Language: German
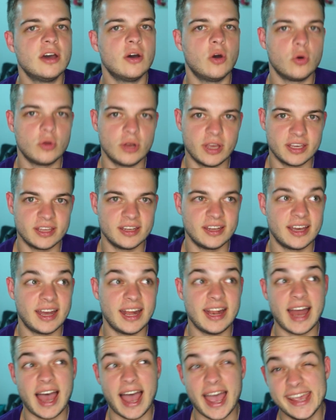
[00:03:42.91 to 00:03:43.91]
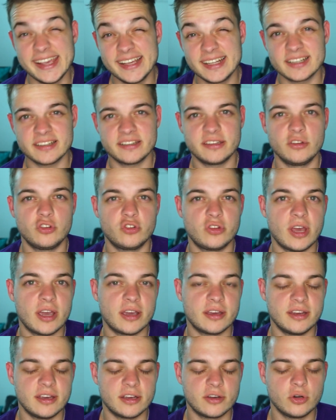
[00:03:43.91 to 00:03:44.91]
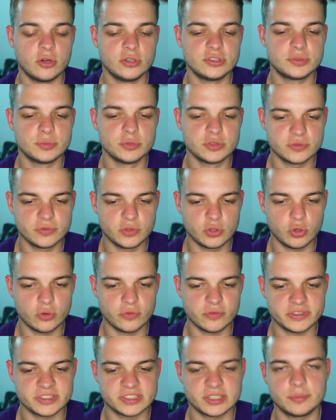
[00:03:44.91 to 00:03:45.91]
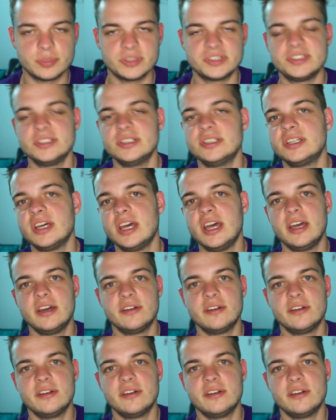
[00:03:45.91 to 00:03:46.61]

O-Line generell eigentlich eine Stärke der Colts. Müssen wir gucken, was dann passiert.